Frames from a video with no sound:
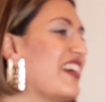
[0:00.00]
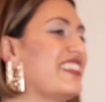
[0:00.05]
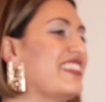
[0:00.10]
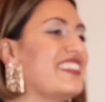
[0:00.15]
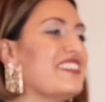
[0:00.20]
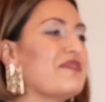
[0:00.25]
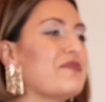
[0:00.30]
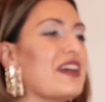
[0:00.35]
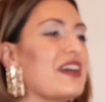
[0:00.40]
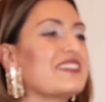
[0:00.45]

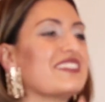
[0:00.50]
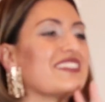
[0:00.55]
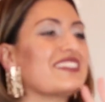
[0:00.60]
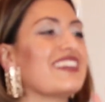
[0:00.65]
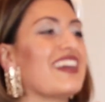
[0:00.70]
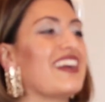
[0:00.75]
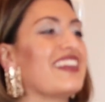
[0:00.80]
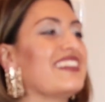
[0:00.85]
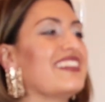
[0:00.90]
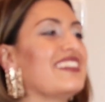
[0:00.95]
بدي بس
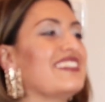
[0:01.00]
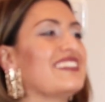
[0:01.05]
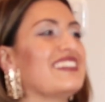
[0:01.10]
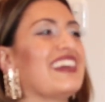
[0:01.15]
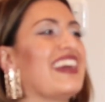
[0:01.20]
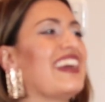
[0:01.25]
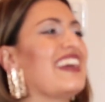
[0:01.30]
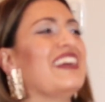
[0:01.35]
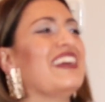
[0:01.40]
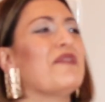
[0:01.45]
يعني
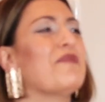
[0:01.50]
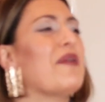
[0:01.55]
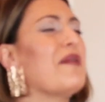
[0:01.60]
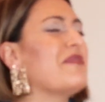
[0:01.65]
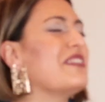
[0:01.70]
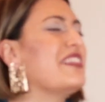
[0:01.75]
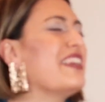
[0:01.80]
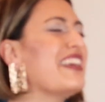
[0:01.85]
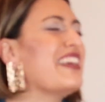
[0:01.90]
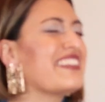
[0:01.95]

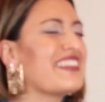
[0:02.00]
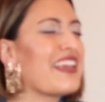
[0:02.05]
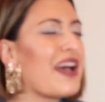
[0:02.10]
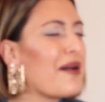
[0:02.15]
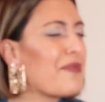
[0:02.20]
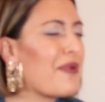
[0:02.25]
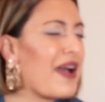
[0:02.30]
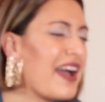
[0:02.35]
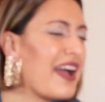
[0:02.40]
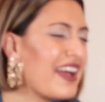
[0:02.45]
ما بدي
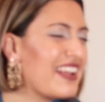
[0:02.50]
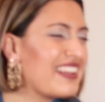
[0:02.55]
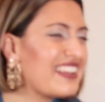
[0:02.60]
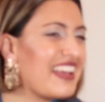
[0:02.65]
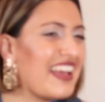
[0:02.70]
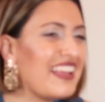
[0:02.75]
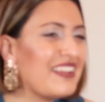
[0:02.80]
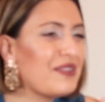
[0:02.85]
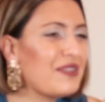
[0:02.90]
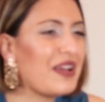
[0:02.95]
اتعب
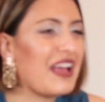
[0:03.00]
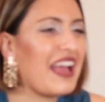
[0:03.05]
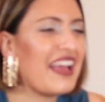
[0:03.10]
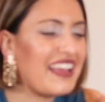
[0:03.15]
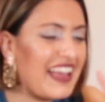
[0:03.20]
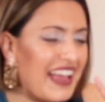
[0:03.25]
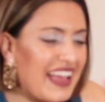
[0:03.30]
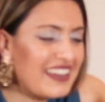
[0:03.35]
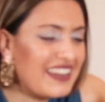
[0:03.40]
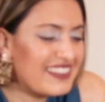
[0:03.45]
حالي هل
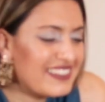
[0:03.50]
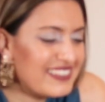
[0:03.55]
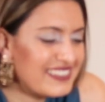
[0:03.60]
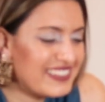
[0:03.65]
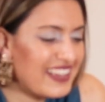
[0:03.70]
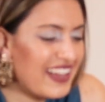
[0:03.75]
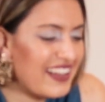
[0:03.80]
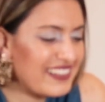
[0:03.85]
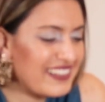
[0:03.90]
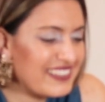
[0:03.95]
هل
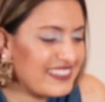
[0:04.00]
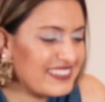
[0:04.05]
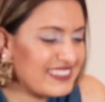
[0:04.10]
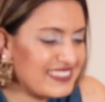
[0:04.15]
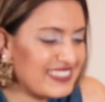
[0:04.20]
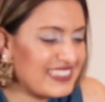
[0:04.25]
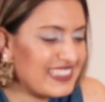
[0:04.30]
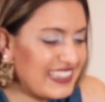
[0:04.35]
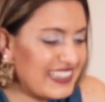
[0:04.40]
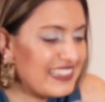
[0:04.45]
يعني
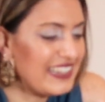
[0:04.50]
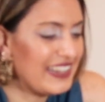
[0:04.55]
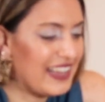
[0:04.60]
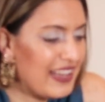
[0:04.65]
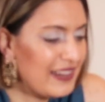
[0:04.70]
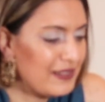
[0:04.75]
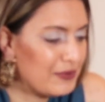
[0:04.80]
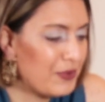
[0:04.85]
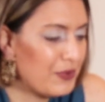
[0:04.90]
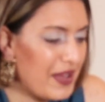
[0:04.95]
كل
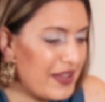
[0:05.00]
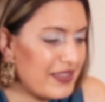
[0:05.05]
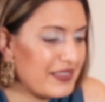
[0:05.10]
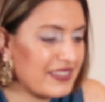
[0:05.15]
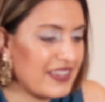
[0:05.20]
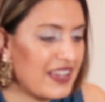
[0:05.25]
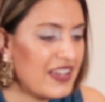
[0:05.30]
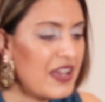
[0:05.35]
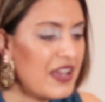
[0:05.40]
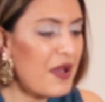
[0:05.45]

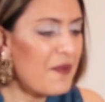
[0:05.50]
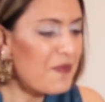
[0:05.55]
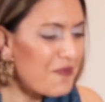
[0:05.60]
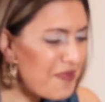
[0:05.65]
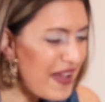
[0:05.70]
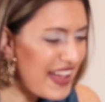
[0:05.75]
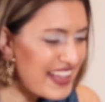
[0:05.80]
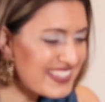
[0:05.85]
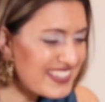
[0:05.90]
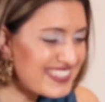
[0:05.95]
هالوقت
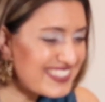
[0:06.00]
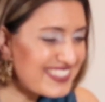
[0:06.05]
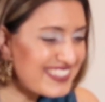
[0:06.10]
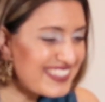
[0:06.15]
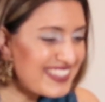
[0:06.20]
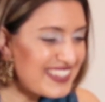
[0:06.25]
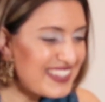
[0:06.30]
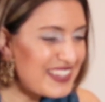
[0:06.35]
بس